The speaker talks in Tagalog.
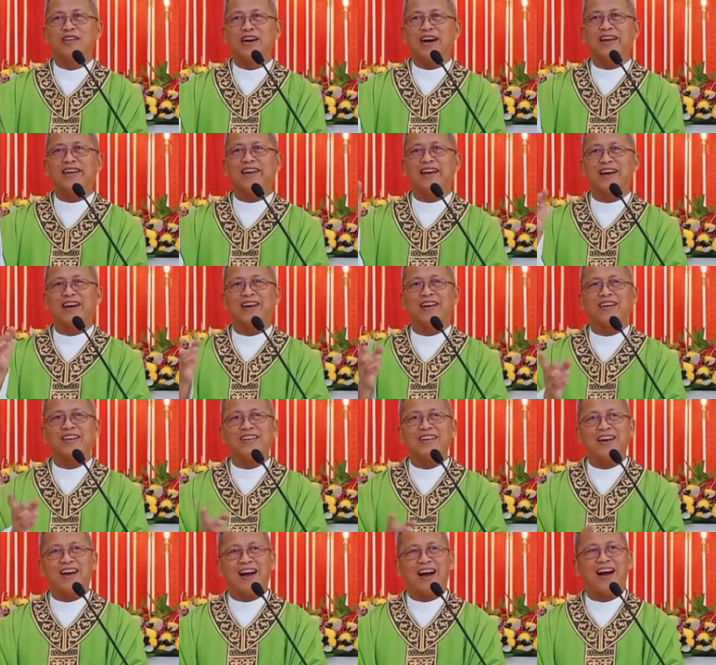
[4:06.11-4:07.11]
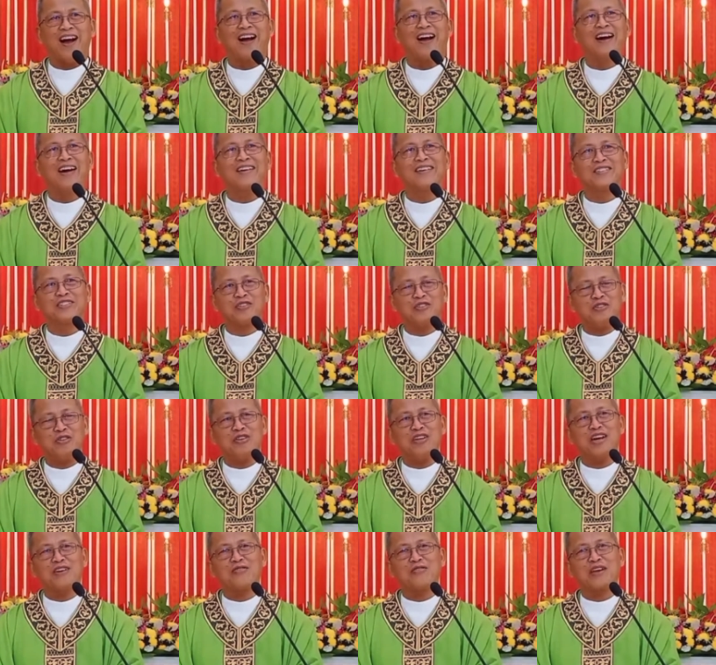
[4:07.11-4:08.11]
Ana, Ah,
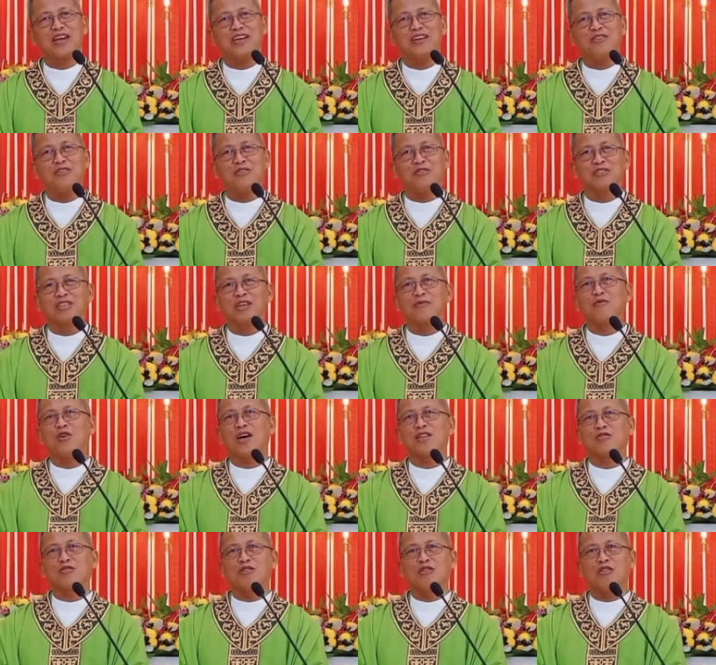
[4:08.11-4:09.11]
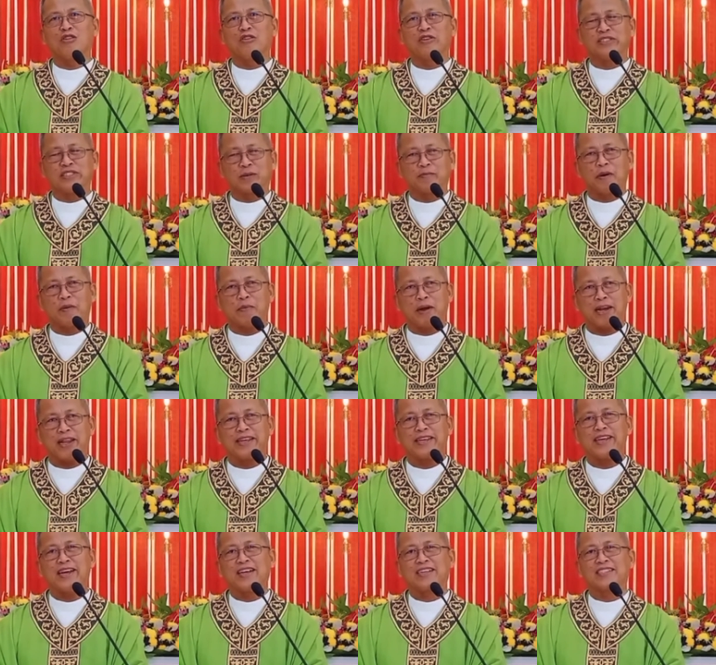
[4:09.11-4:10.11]
sunod na kong Ginoo sa buhaton Lord siya
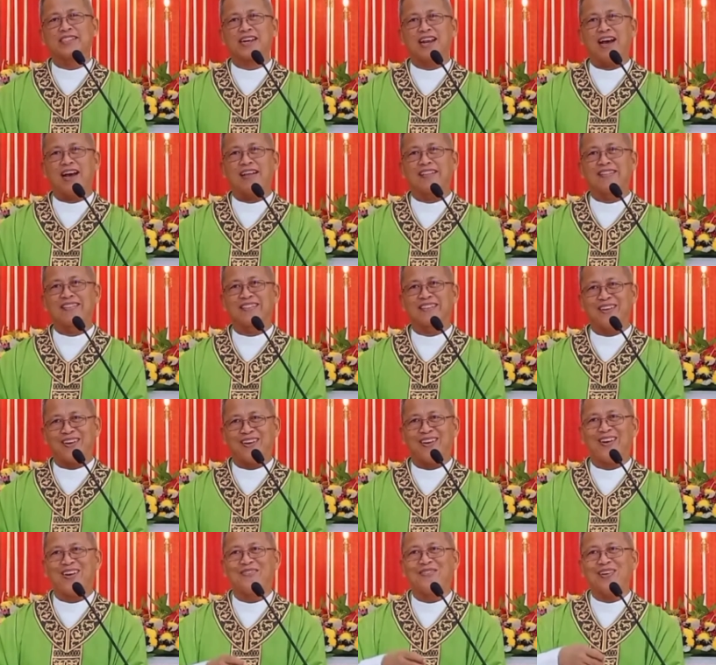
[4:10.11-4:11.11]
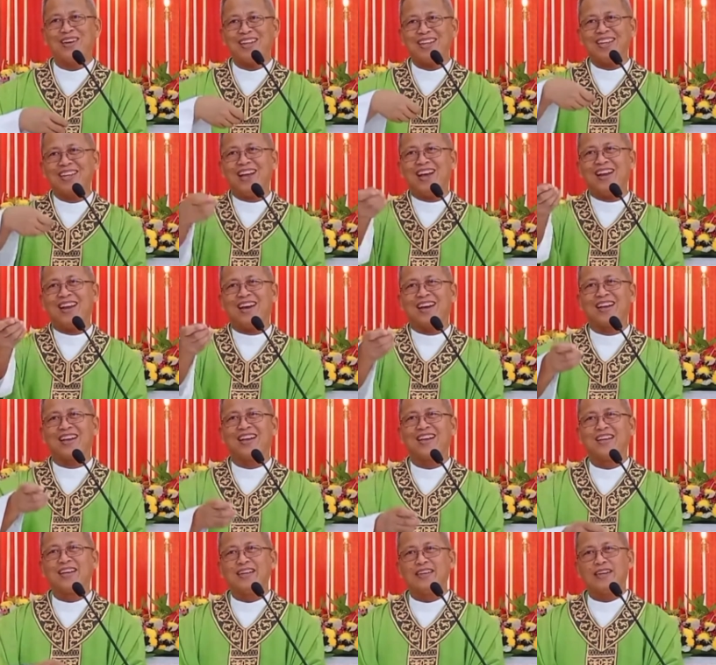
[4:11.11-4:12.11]
pamaligyag slat. Ah, maligya
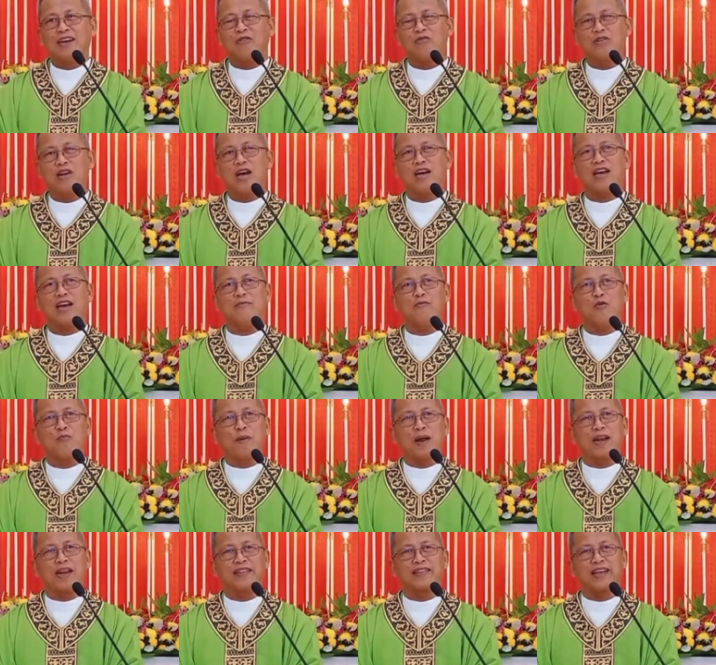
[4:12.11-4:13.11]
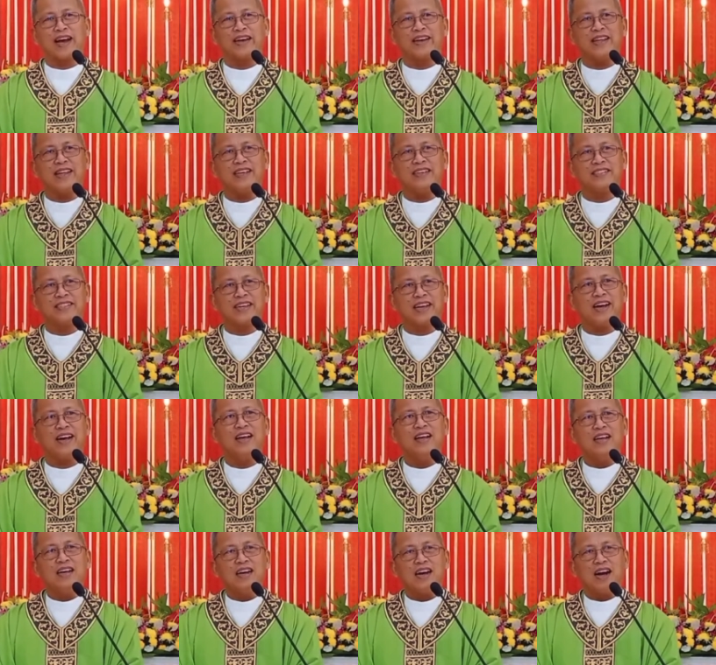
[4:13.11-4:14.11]
lang na kuna kay mo palit ani
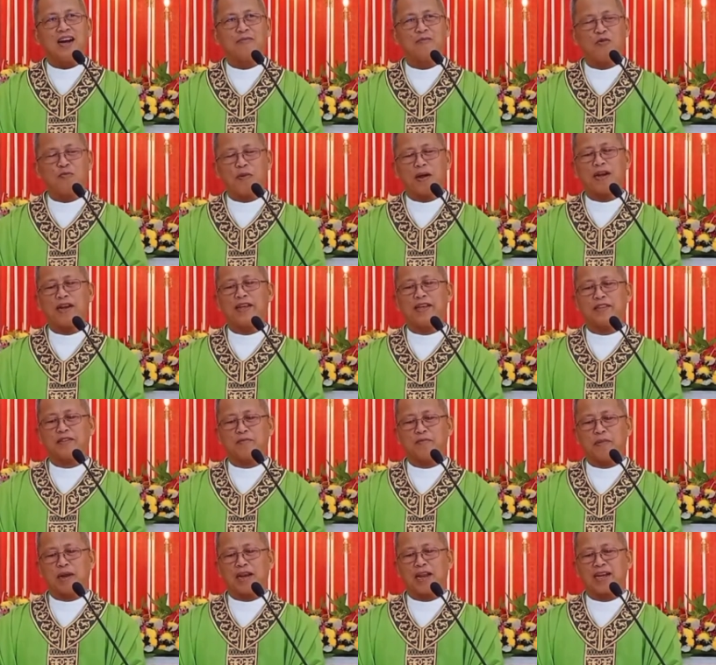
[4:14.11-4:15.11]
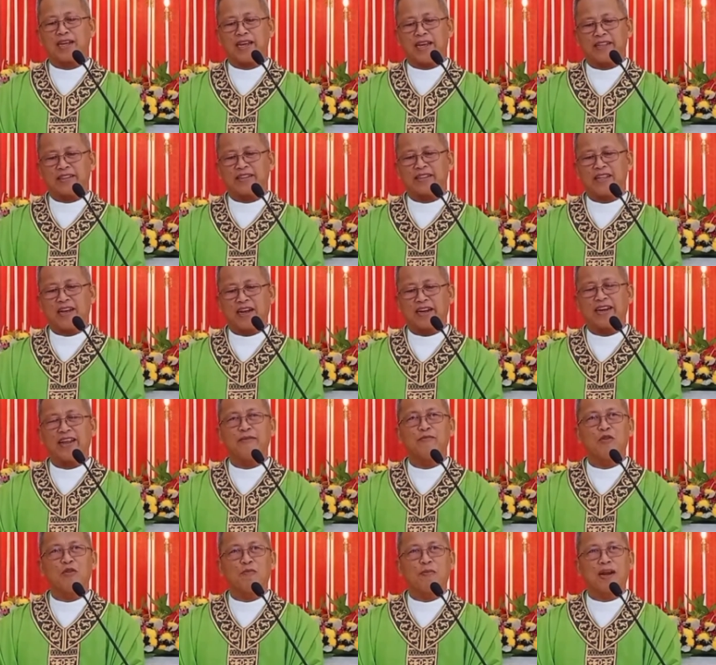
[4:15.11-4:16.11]
siya ang mo palit malangit, ang
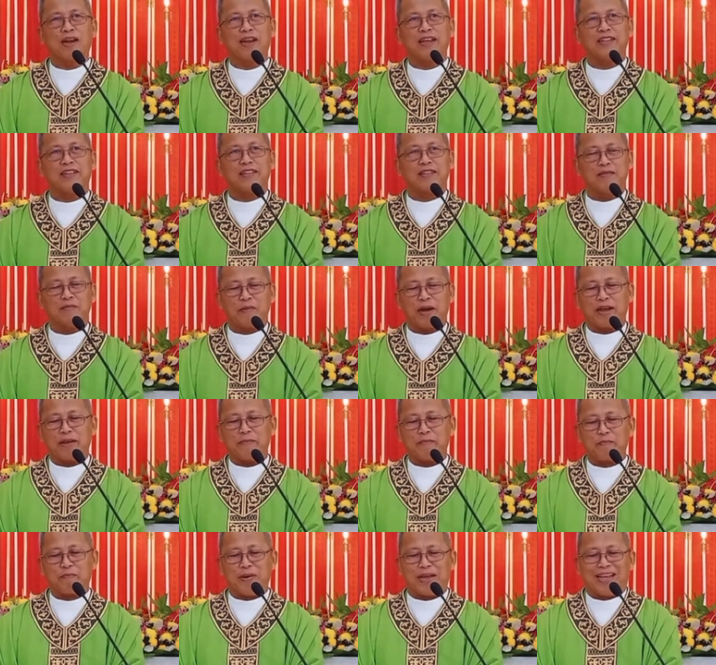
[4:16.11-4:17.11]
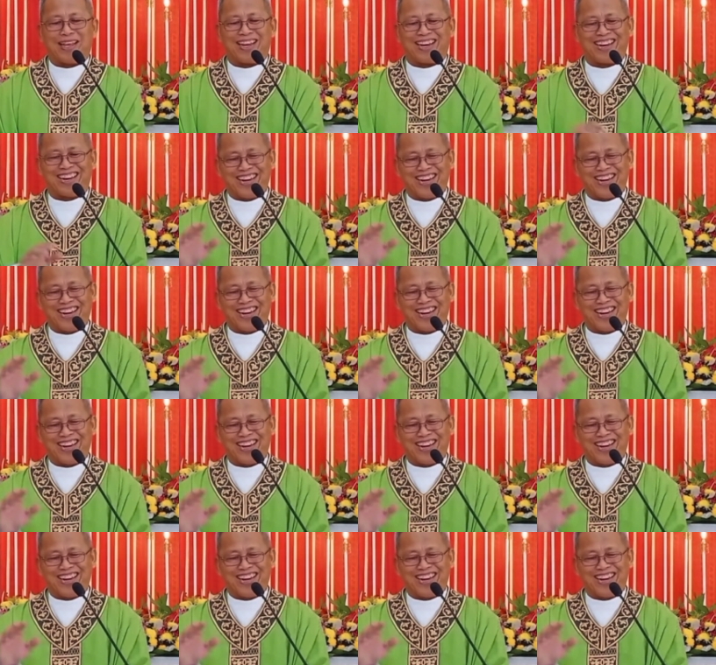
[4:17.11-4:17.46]
di mo palit maimpi.